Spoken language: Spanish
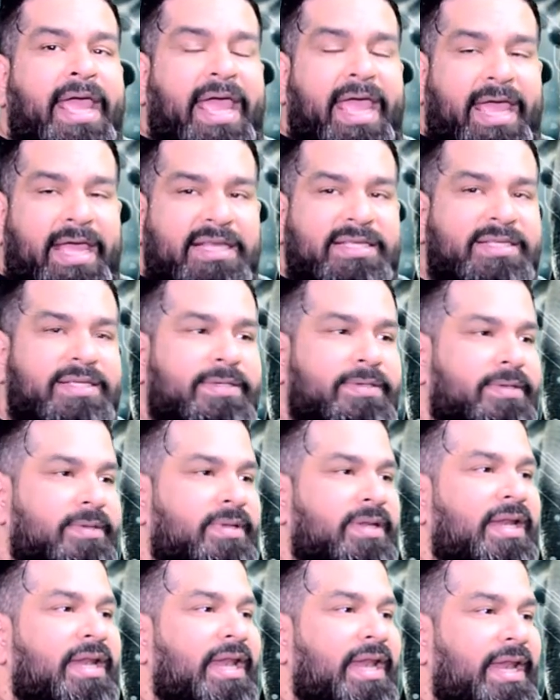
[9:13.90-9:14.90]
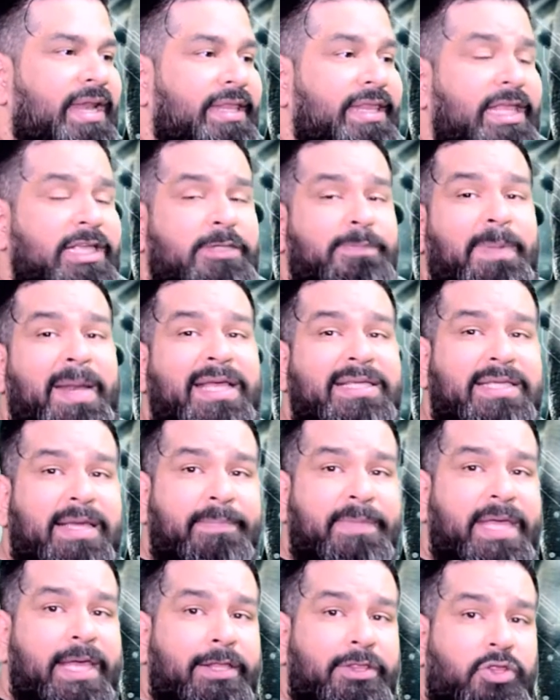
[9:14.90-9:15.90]
es el
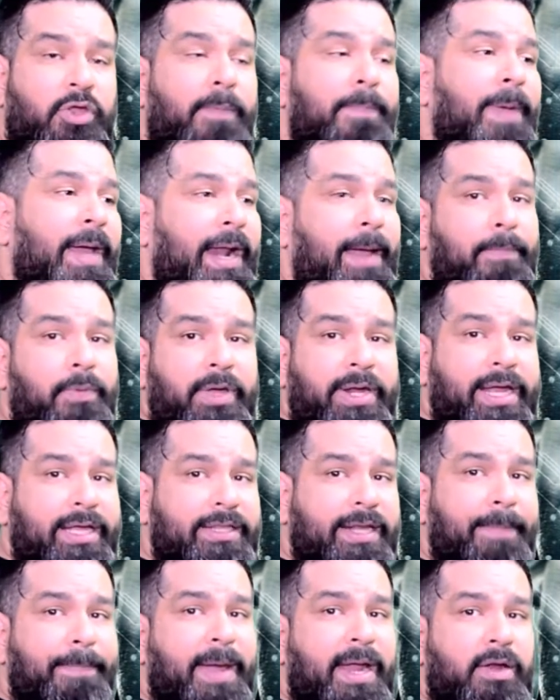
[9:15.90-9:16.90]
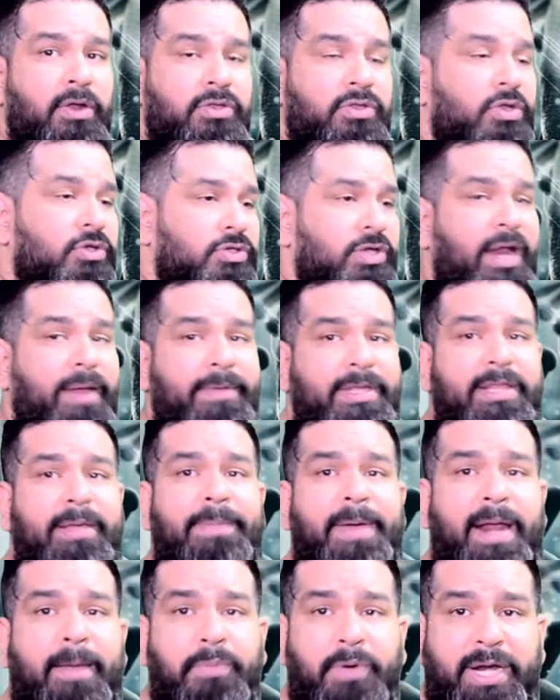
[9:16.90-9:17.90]
desplazamiento para poder atraparlos, no solamente
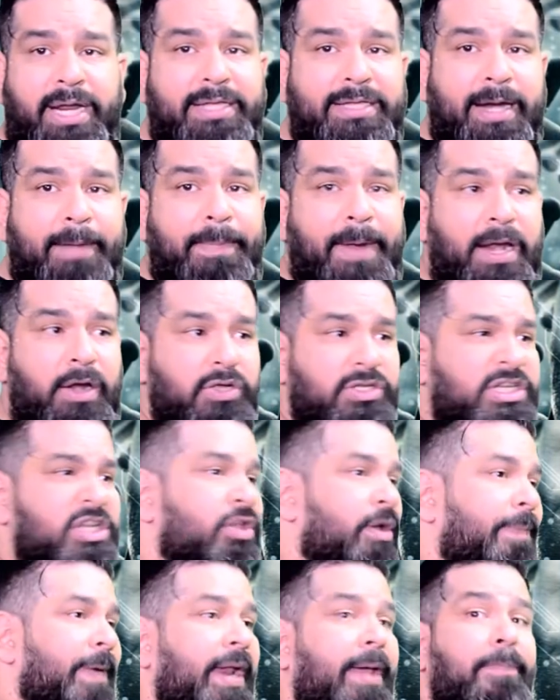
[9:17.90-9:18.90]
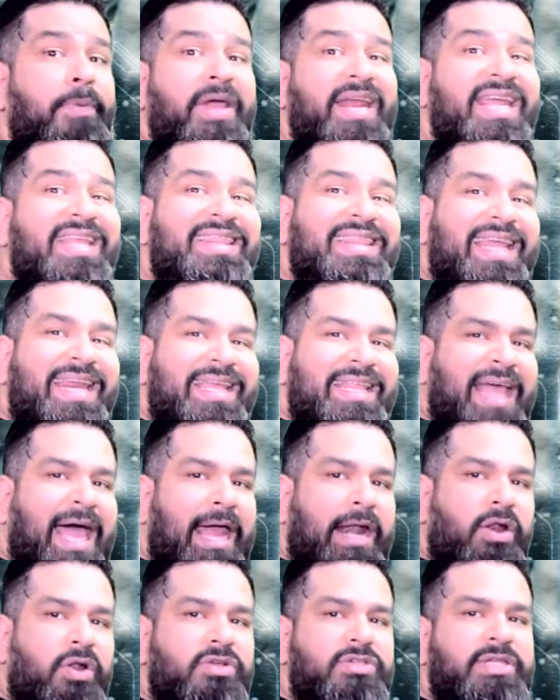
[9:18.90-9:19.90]
para poder atraparlos, sino para poder
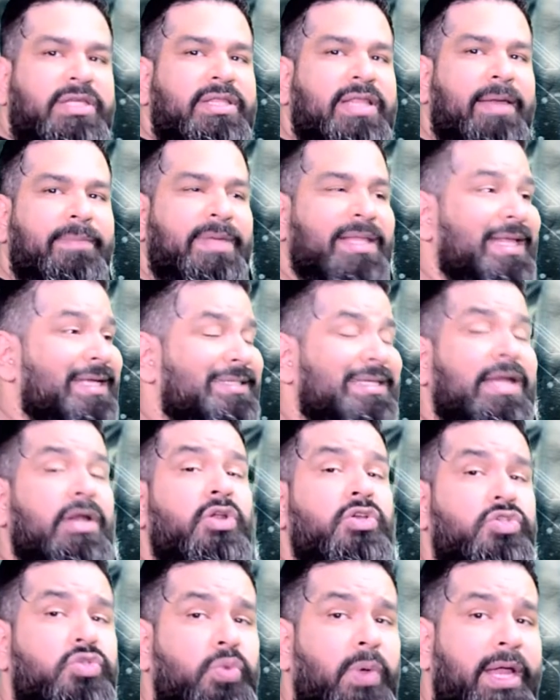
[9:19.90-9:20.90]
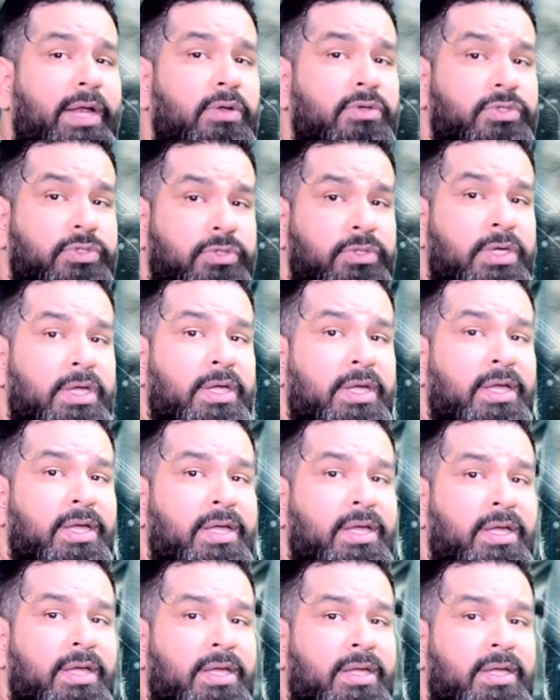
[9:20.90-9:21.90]
entrenarlos y también hacer los duelos.
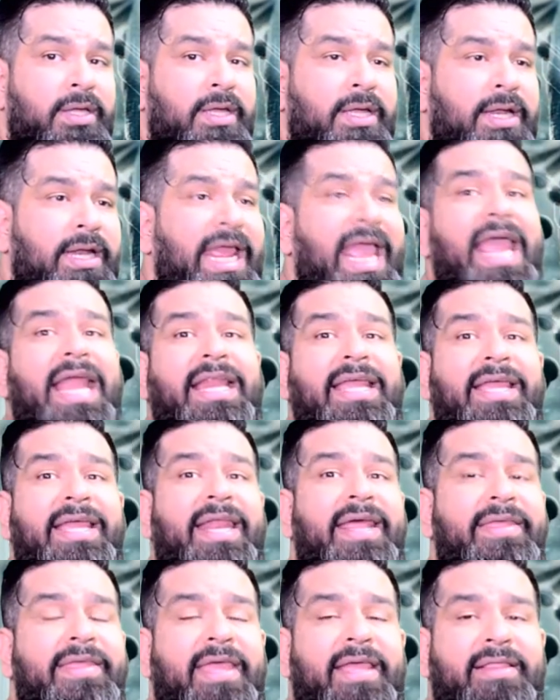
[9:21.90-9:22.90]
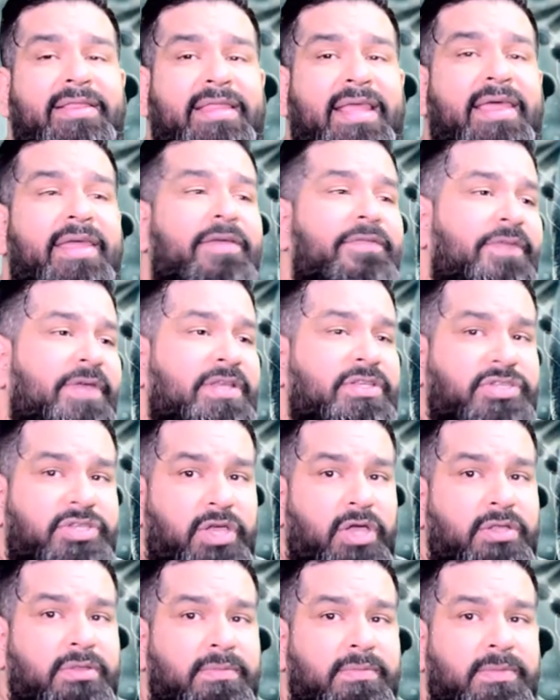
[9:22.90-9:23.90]
El ingrediente de
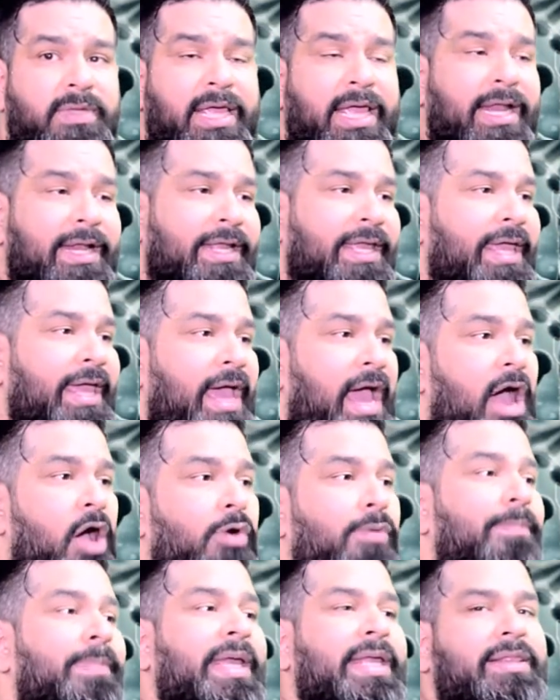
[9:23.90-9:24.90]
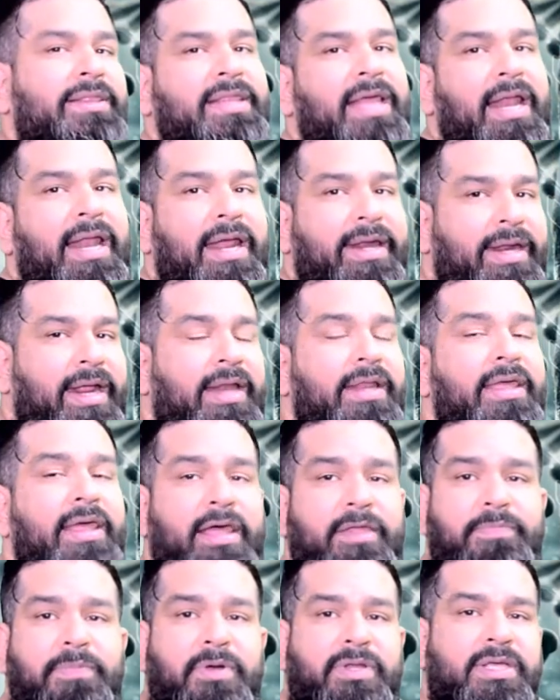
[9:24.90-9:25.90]
ficción, el que aumenta la
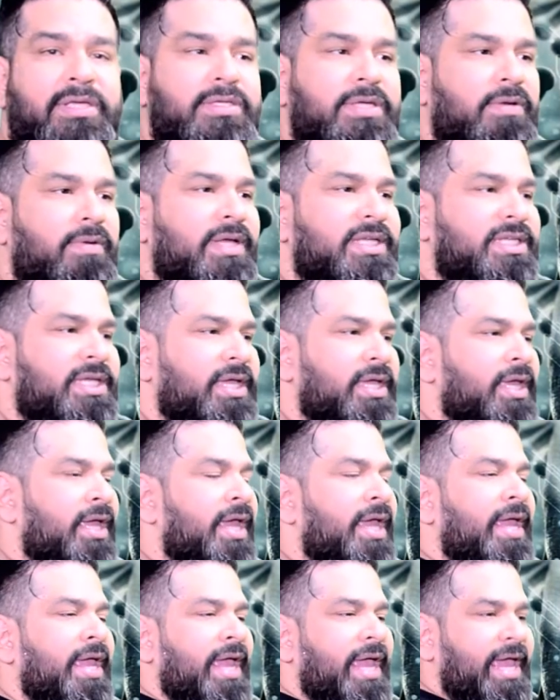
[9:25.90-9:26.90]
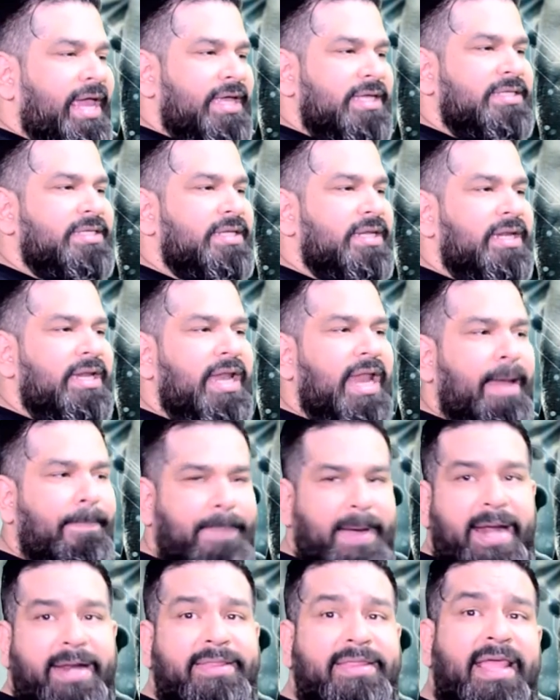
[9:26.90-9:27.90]
realidad, por decirlo así, es la
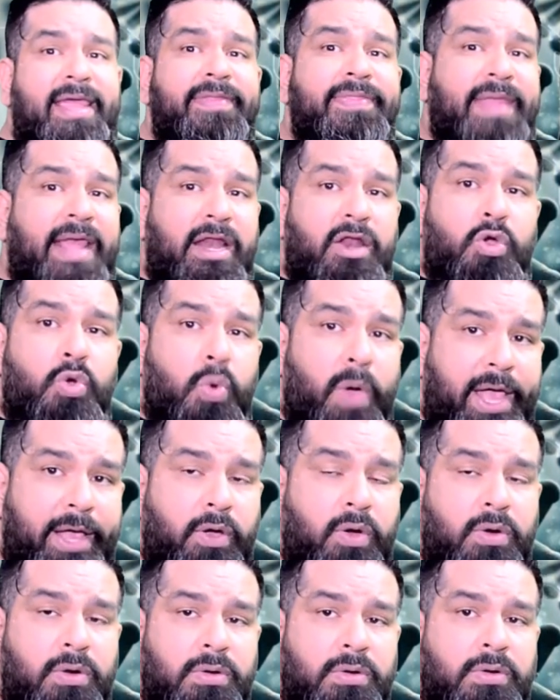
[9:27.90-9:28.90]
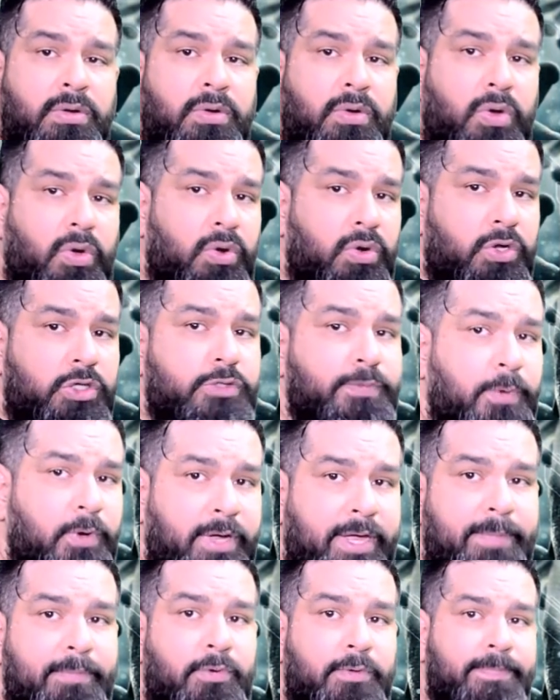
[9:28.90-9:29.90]
parte del juego con los
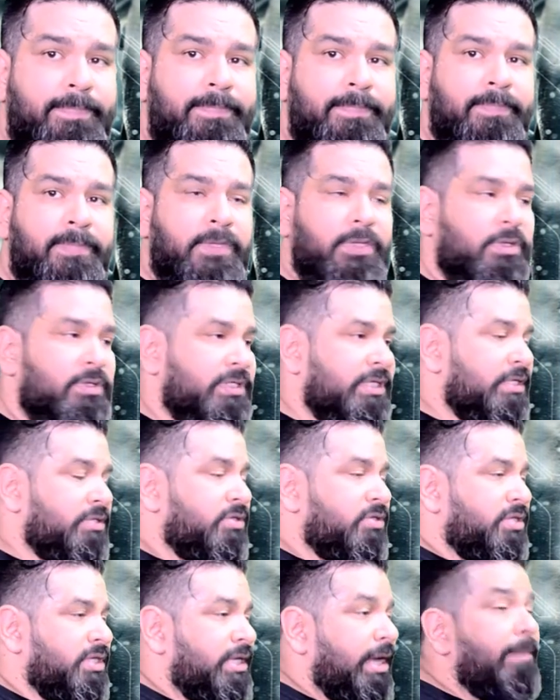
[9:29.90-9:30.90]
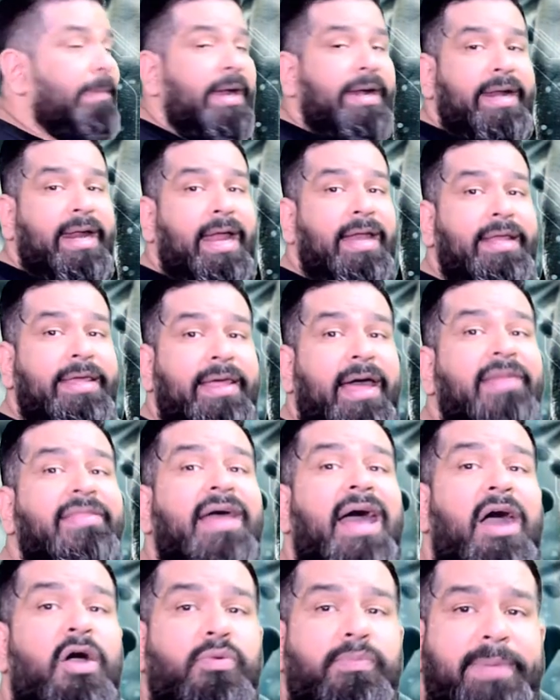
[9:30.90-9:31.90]
Pokémon. Entonces eso se llama
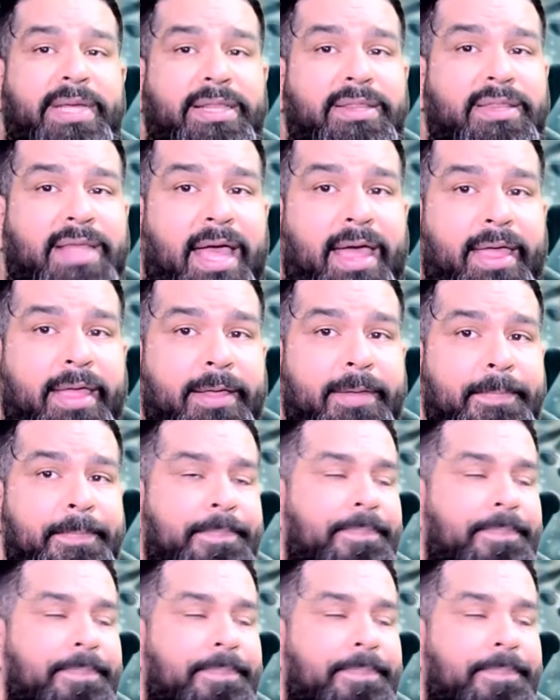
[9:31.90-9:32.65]
realidad aumentada.